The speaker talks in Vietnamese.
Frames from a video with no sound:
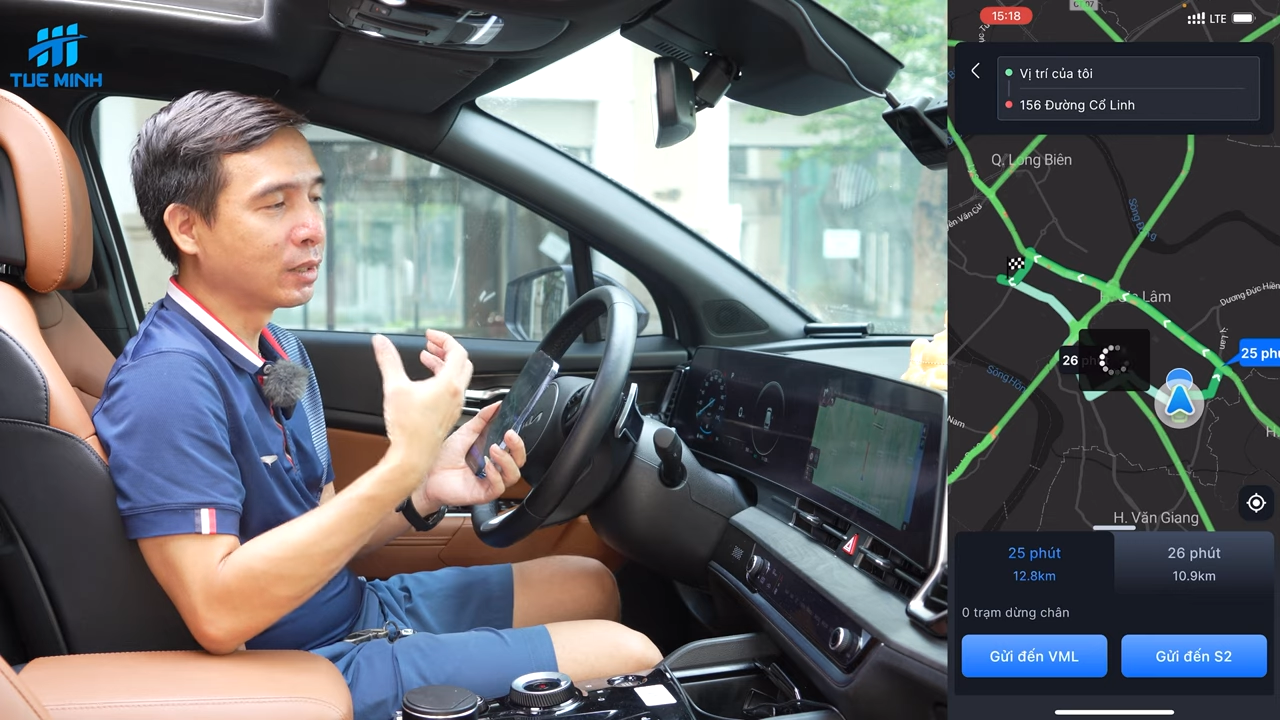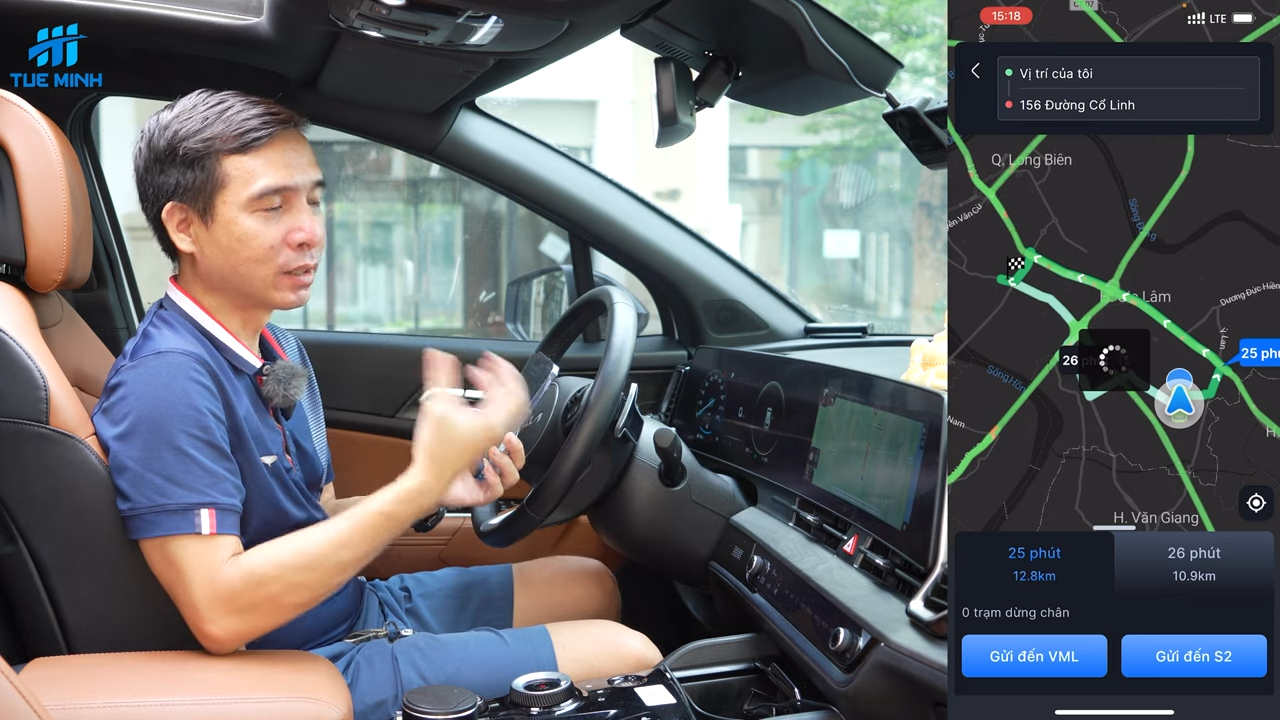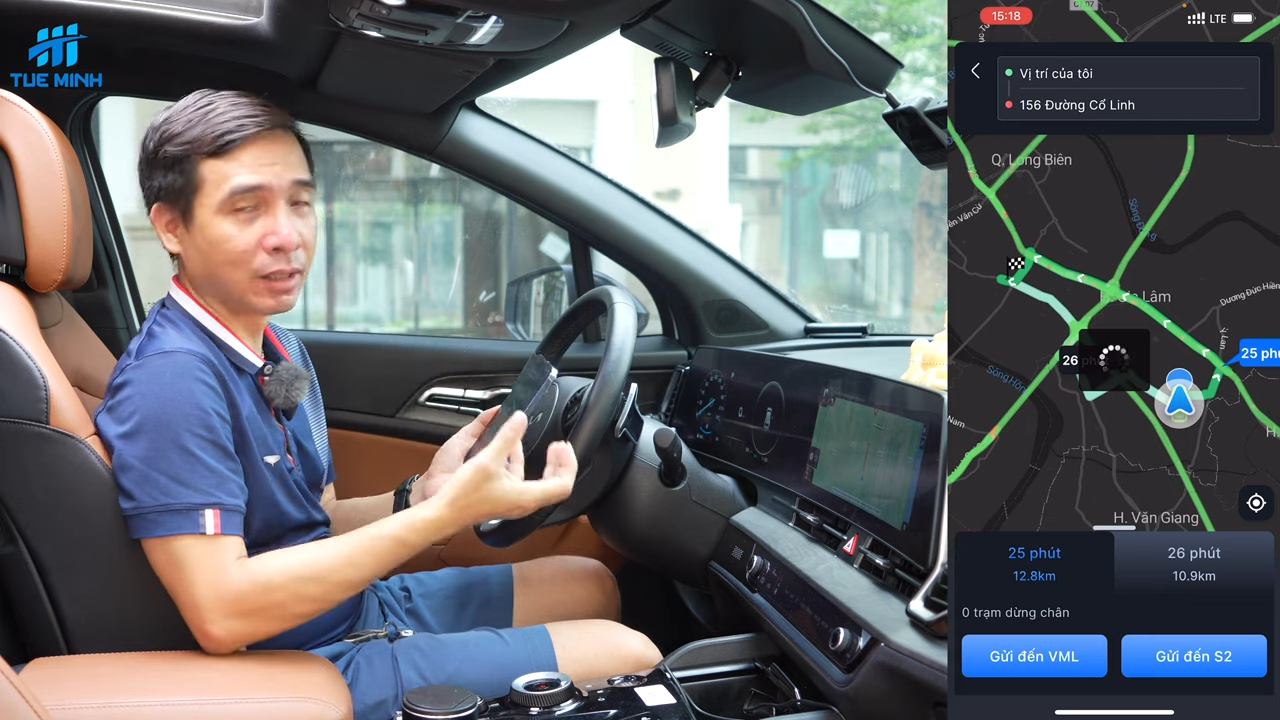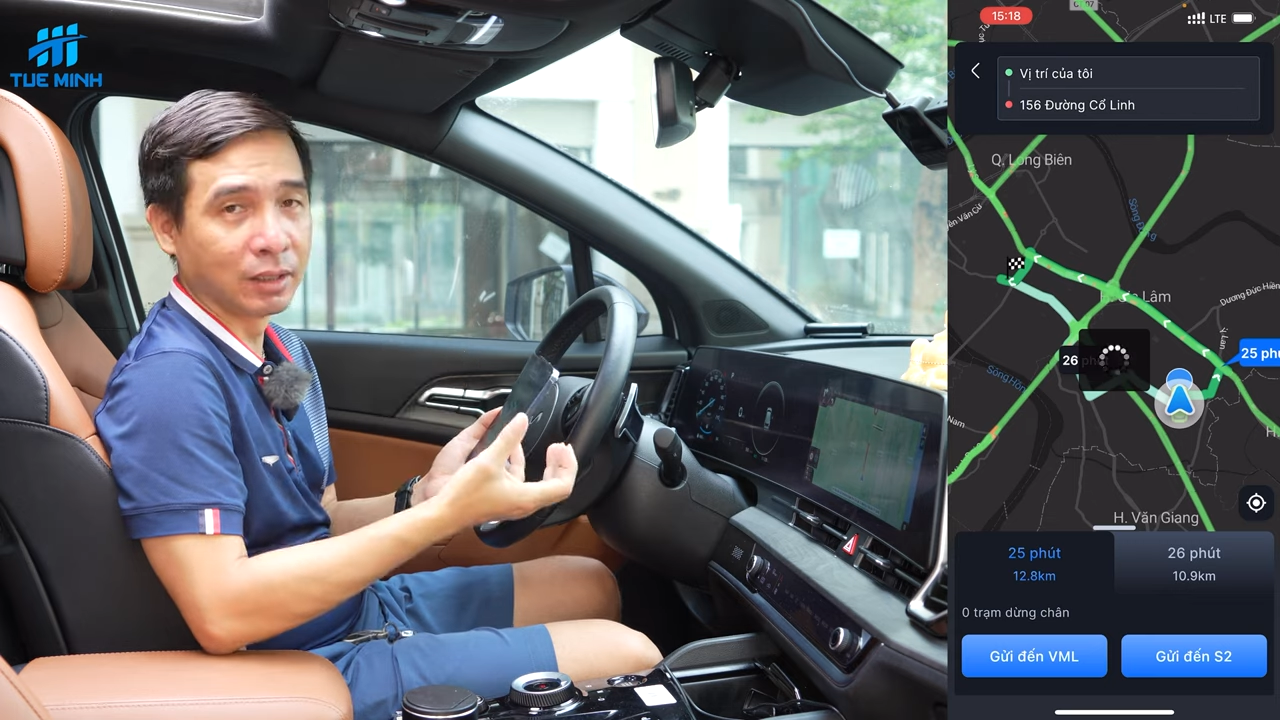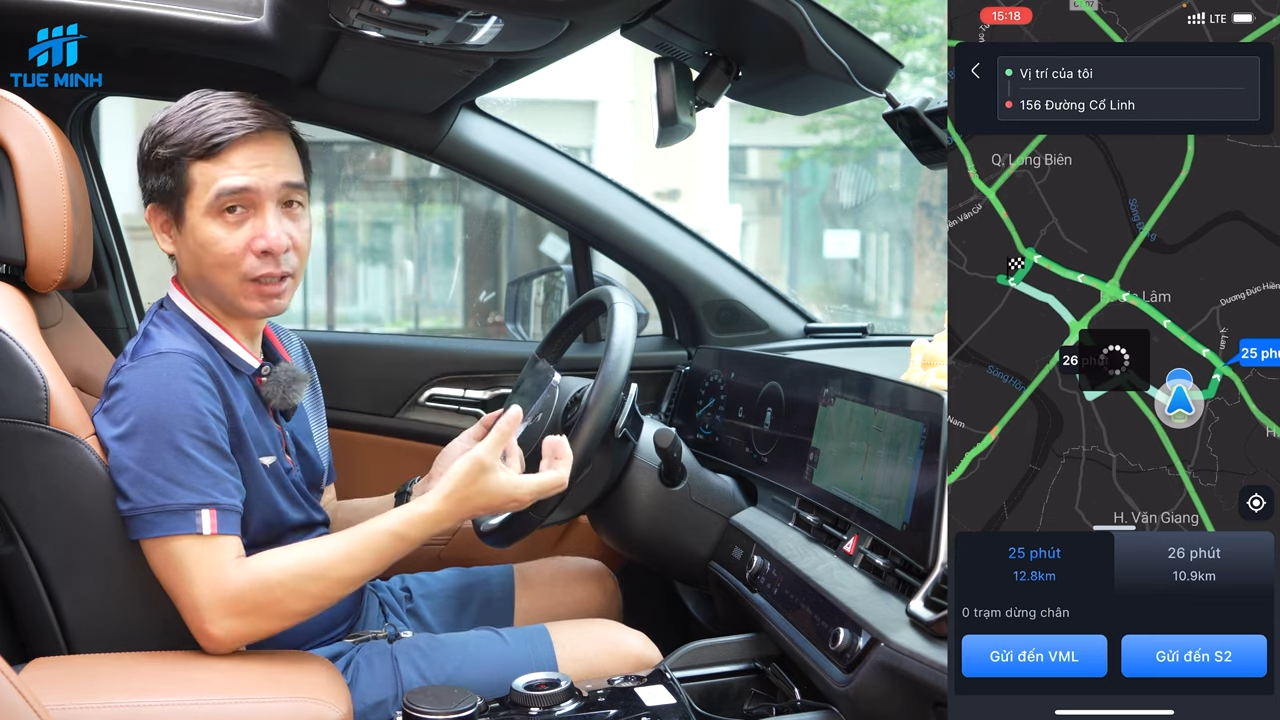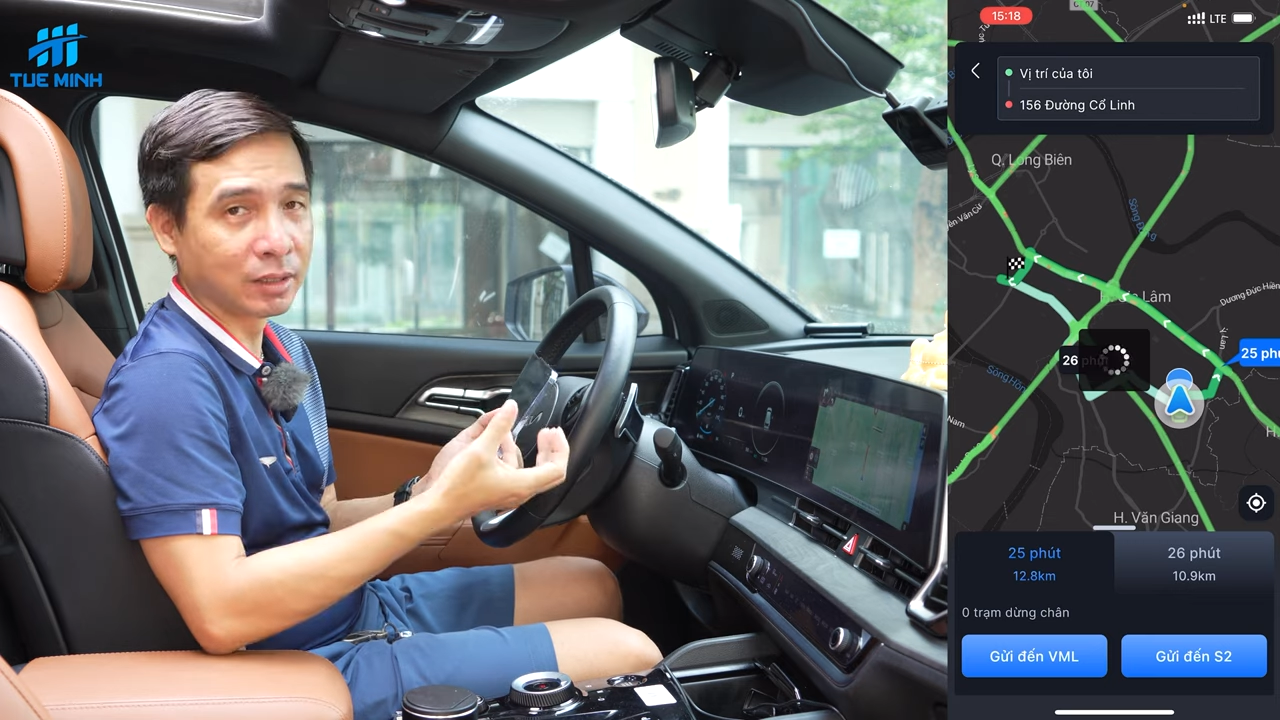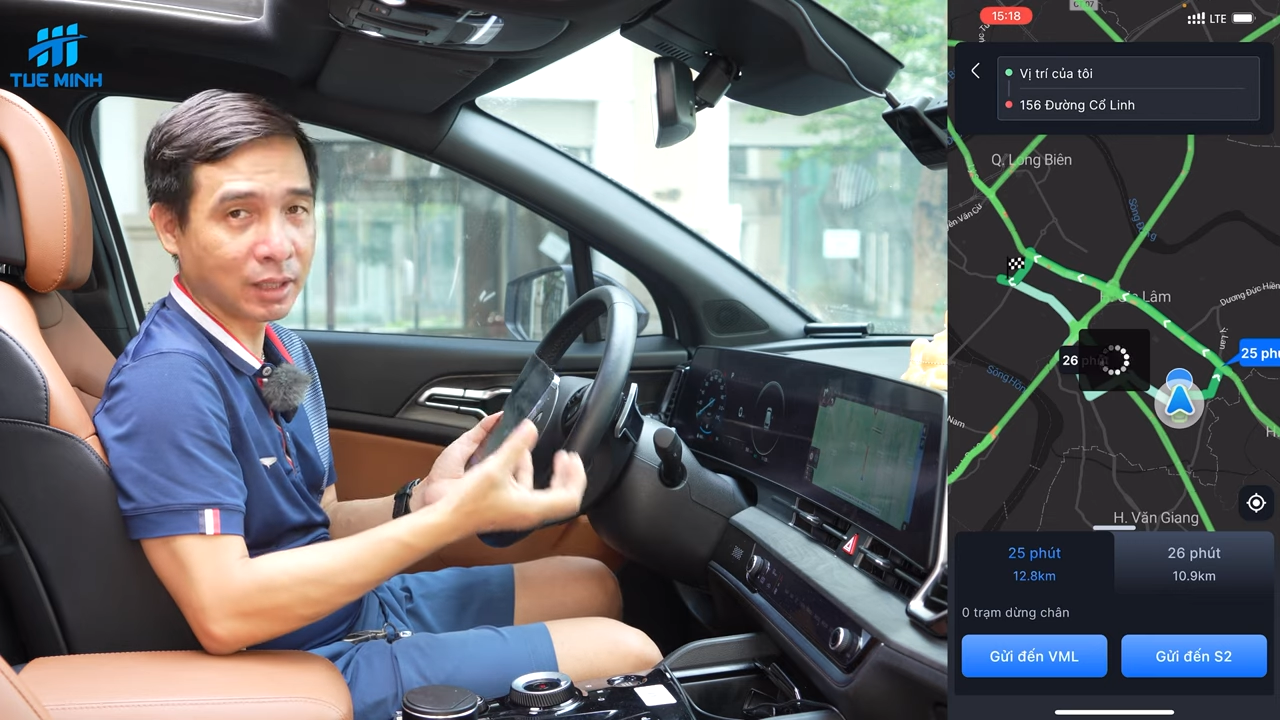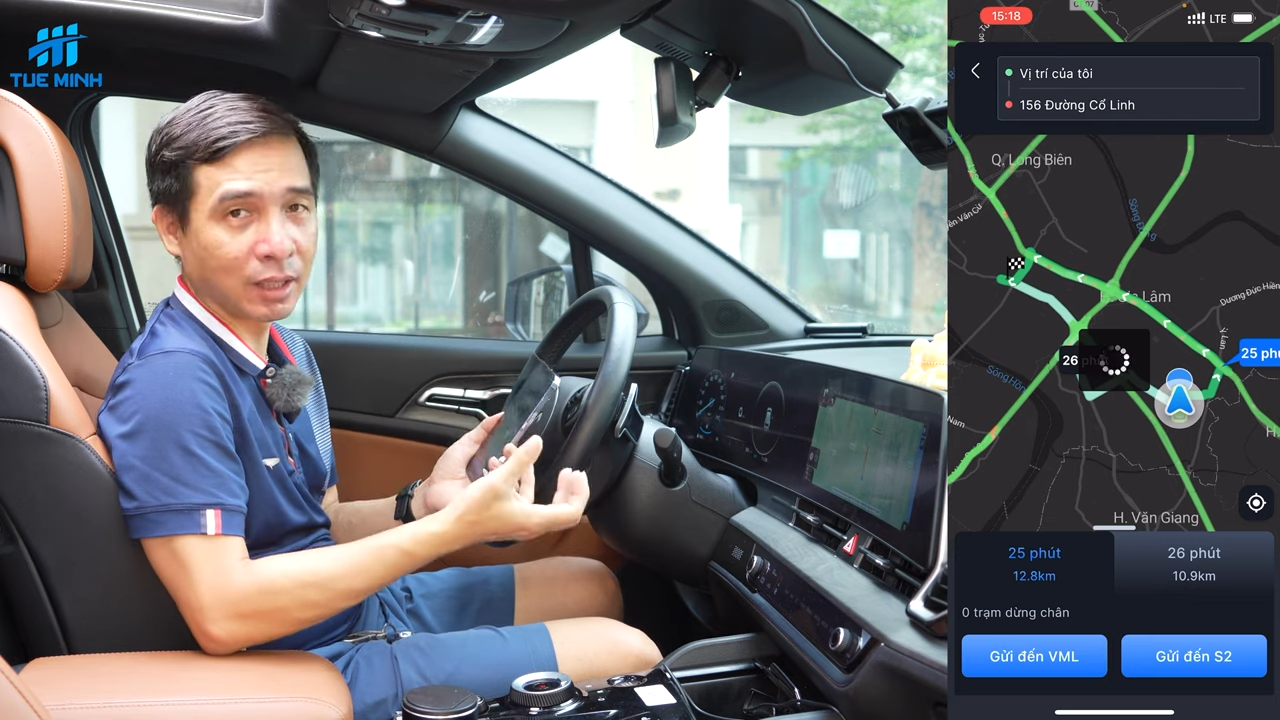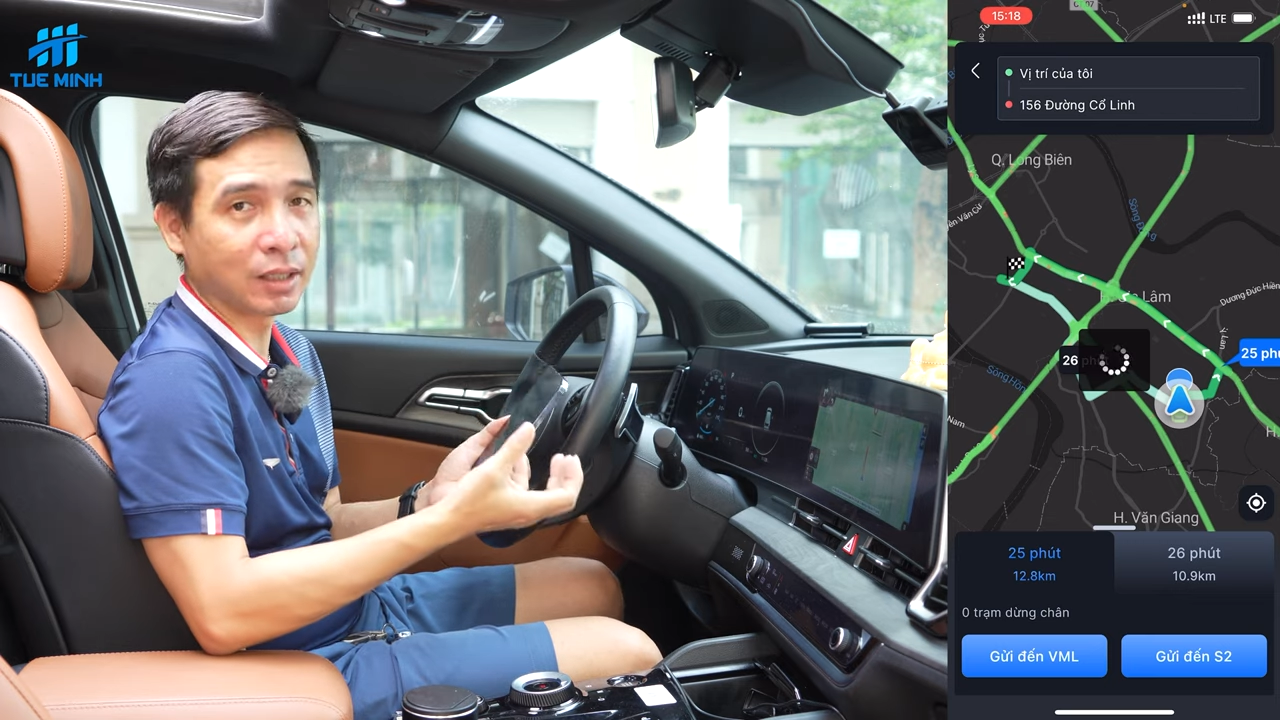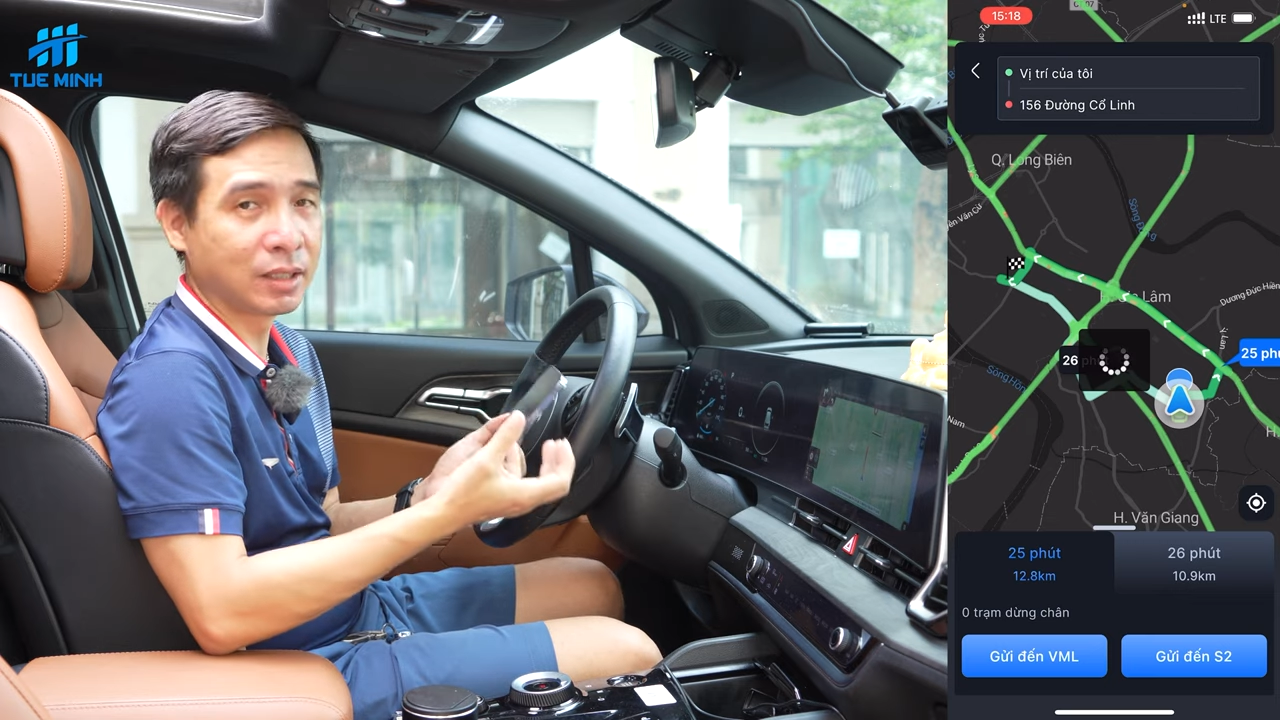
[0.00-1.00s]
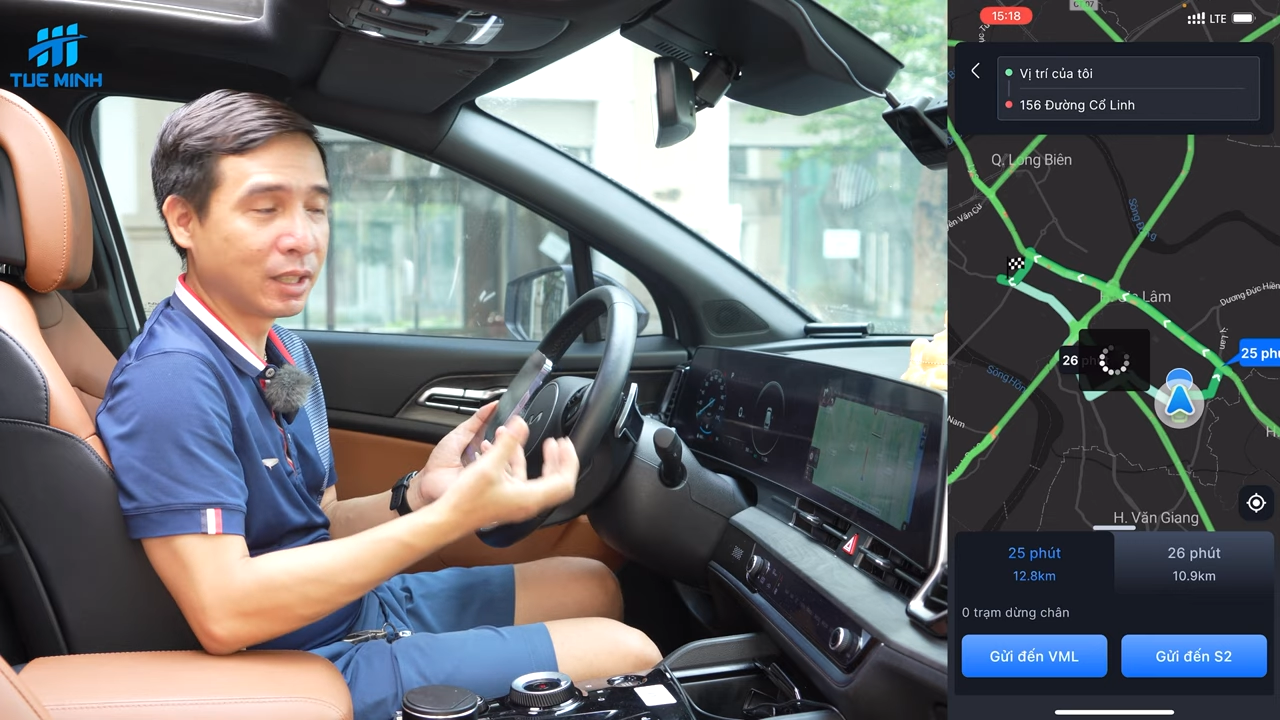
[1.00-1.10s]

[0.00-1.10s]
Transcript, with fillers: dẫn đường rất là